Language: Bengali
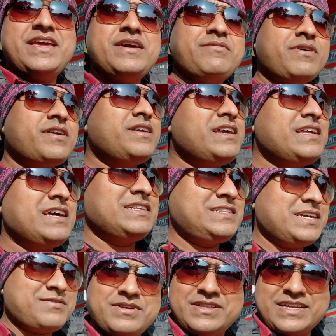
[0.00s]
এবার নিয়ে
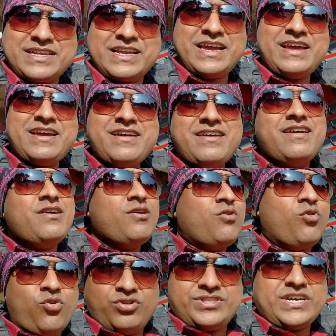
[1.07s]
যাচ্ছি আপনাদেরকে
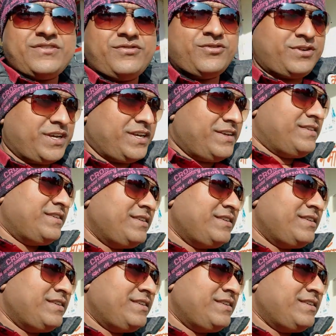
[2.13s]
ওরচা ফোর্টে